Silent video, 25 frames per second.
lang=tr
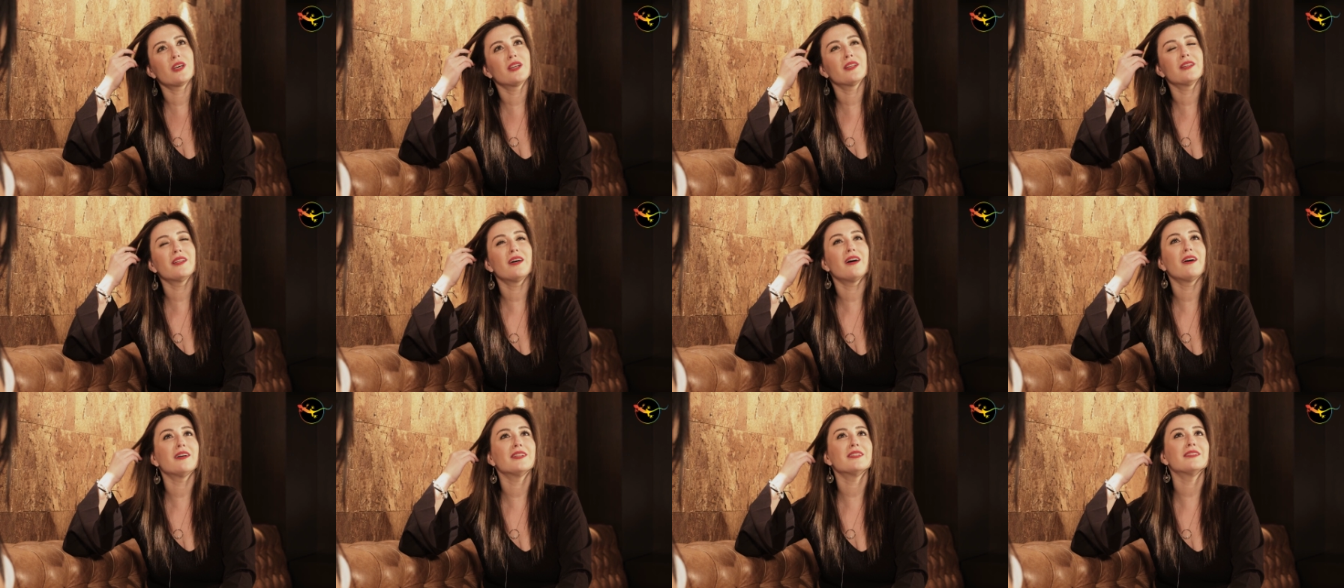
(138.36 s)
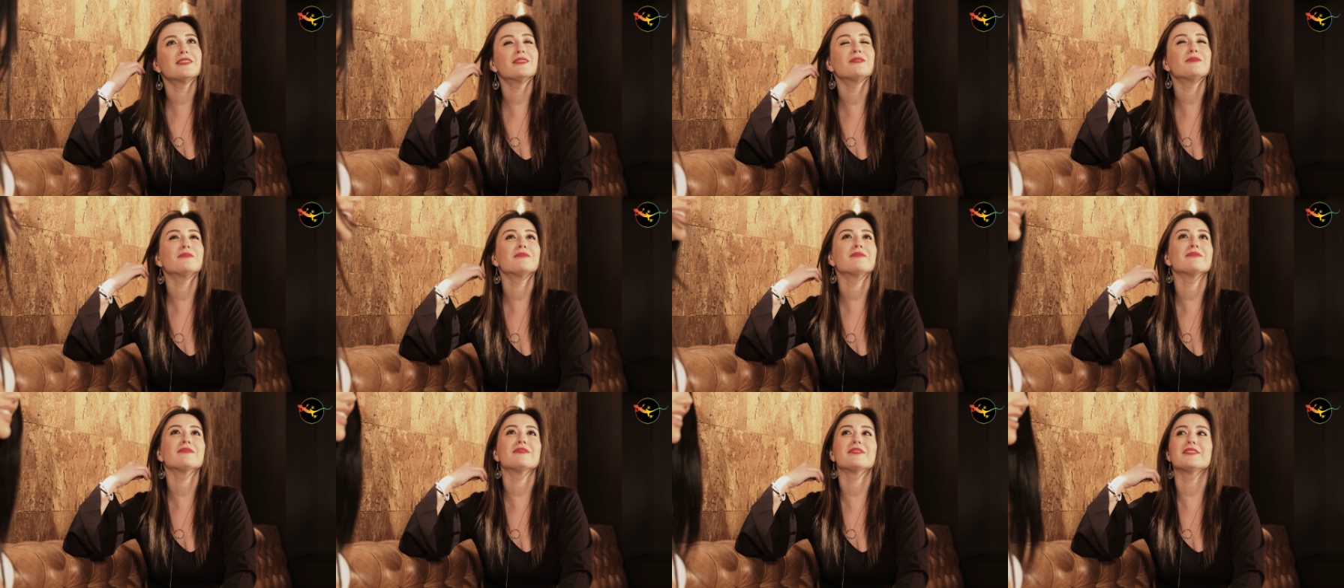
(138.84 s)
Allah'ım.
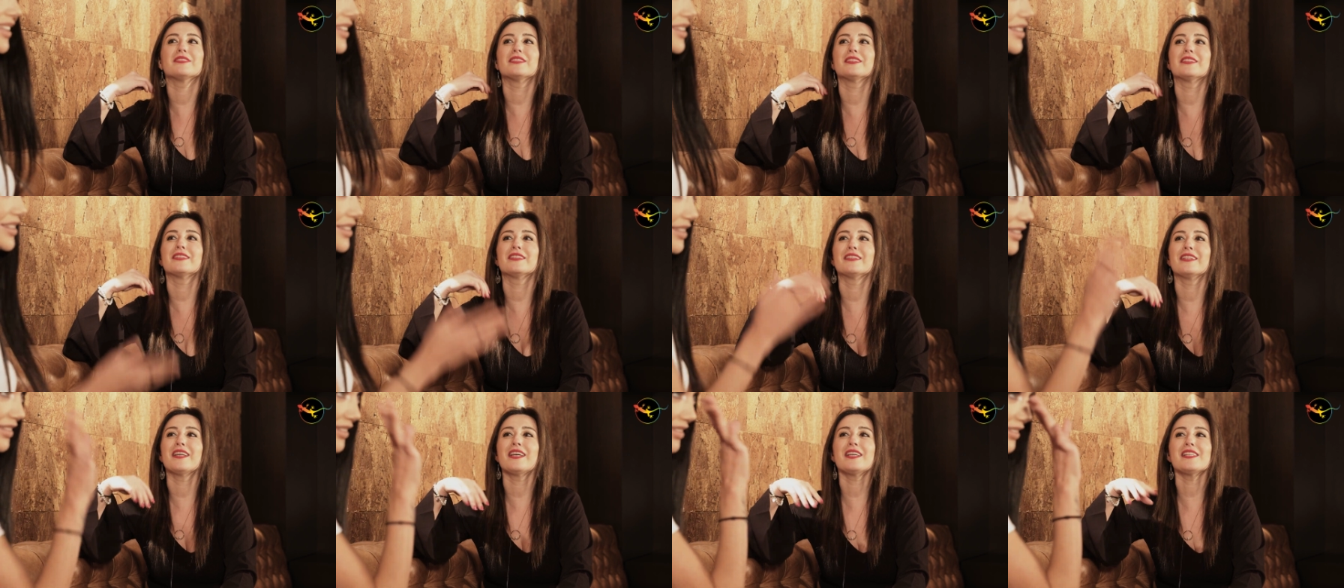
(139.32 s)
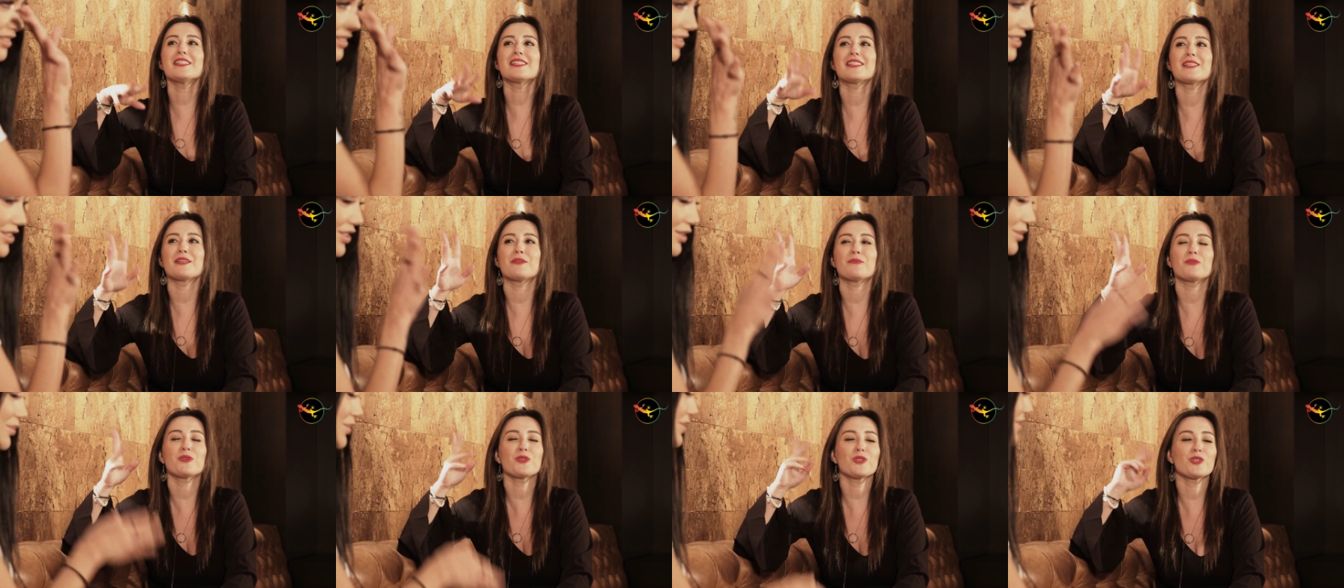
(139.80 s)
Neyse.
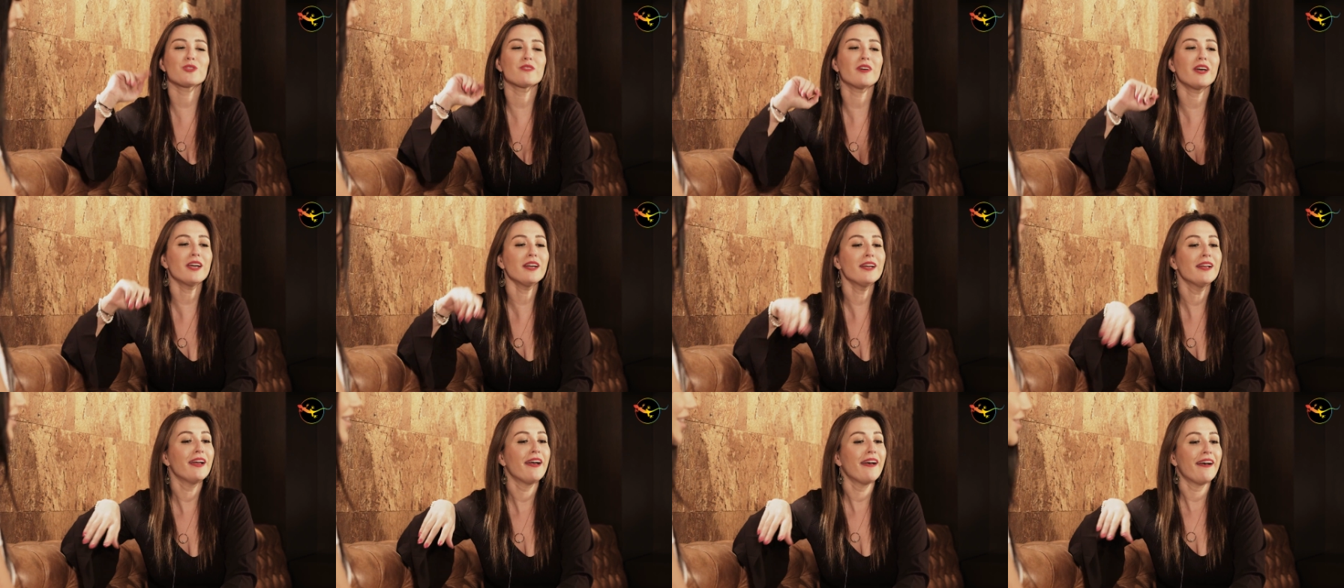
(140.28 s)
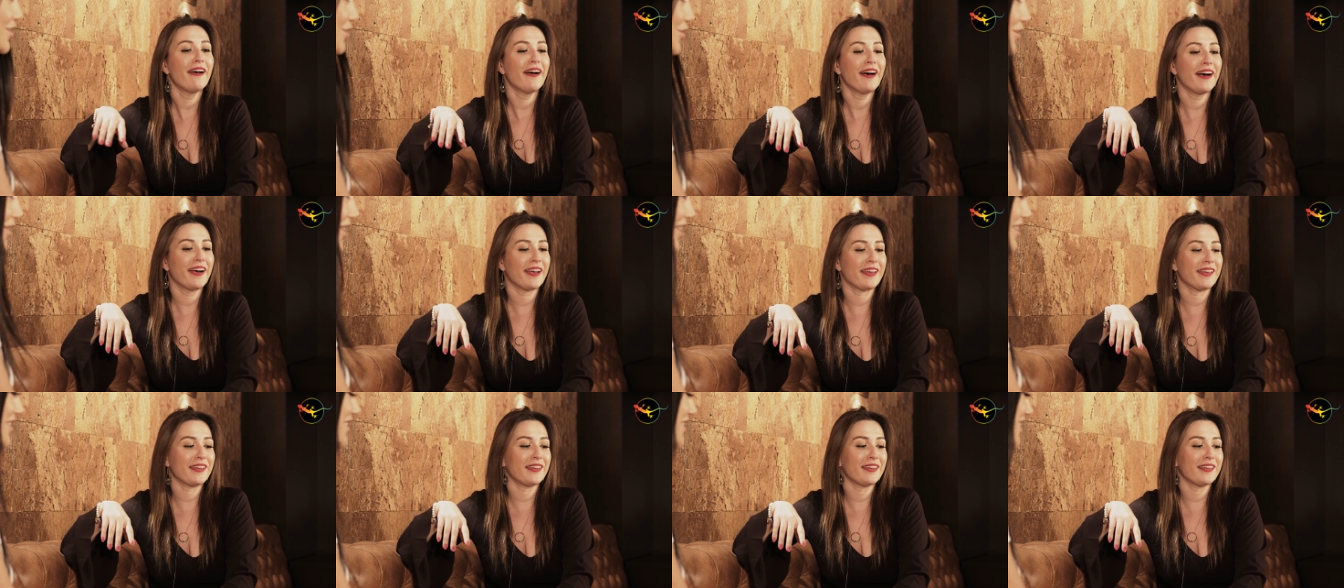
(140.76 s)
Neyse boş ver. Hala
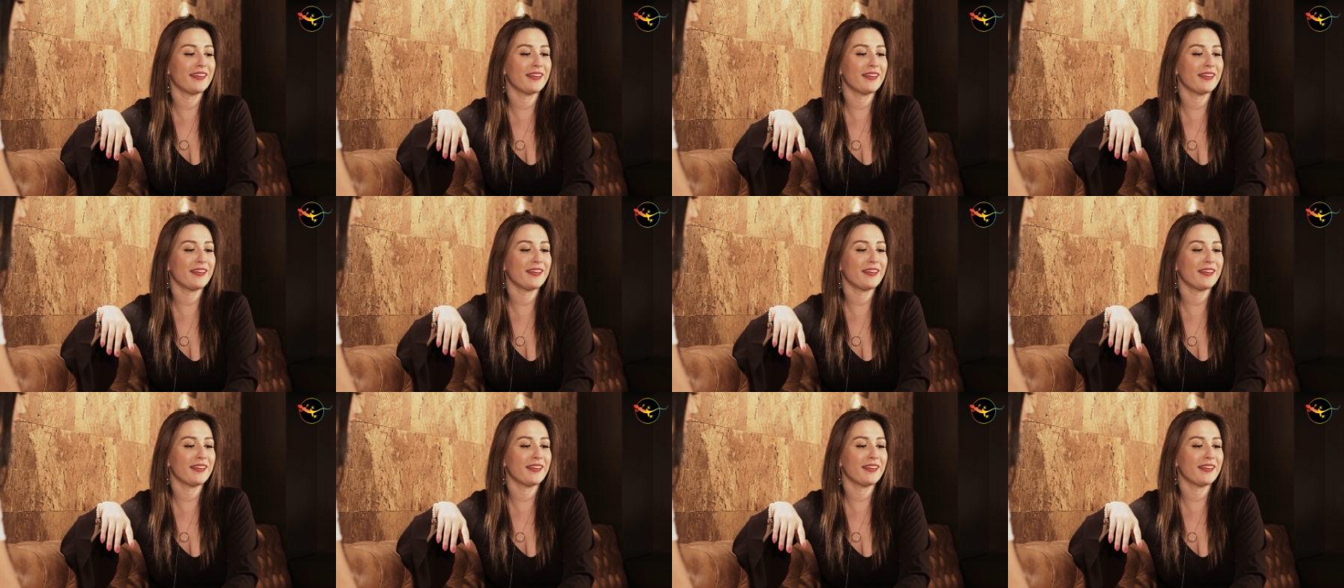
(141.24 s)
çok genç.